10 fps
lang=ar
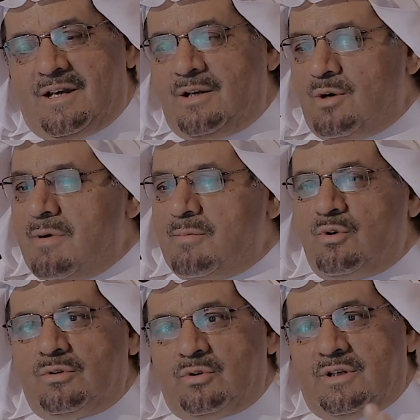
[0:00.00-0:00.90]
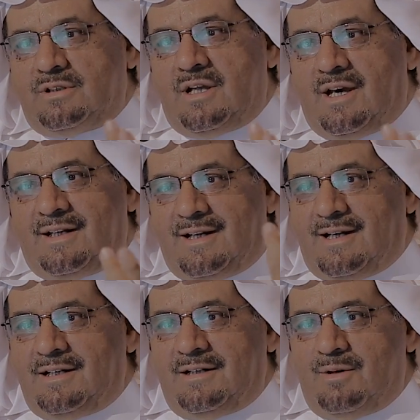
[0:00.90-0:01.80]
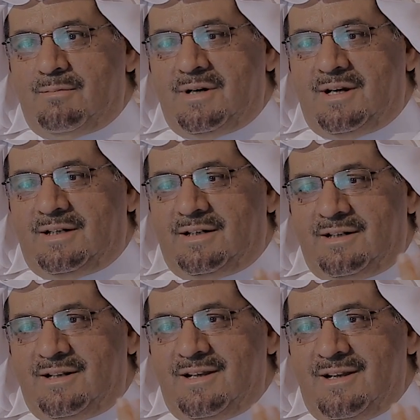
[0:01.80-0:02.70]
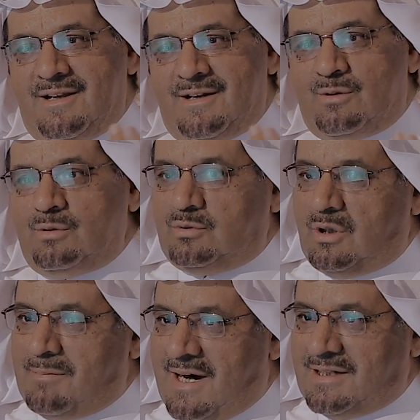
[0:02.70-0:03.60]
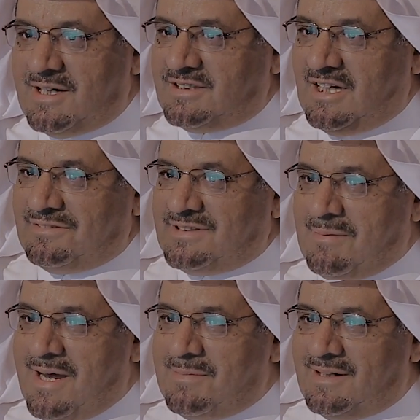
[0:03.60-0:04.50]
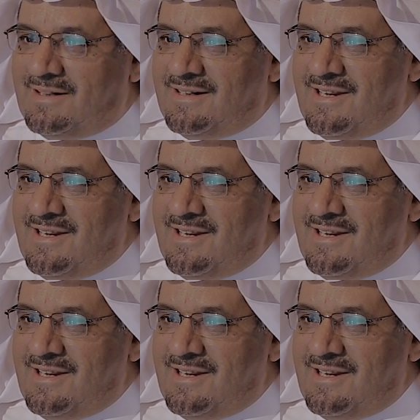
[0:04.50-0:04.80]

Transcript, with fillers: قال لي هم بيقولوا كده يعني يعني هم يعني قلت له المعنى اختلف تماما